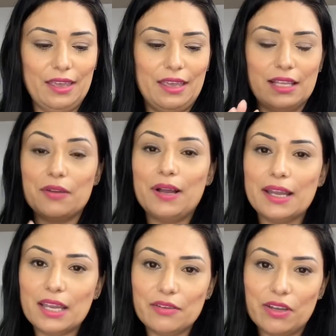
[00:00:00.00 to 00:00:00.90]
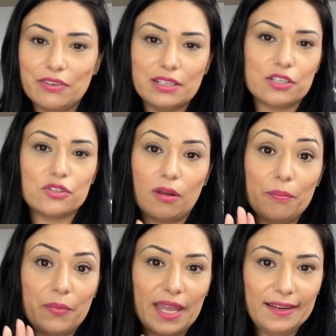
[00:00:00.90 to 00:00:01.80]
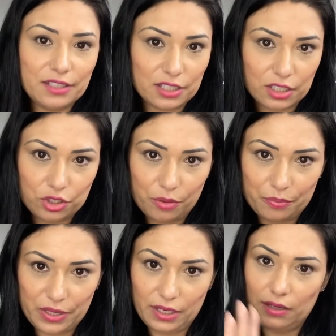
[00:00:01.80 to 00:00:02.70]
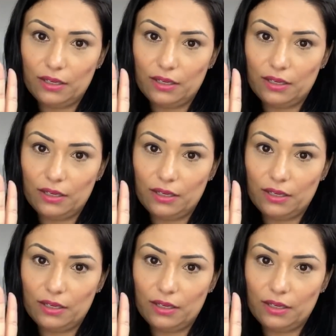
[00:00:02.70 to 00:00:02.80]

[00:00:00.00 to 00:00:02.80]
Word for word: Então a Rayane vai vender somente na Shopee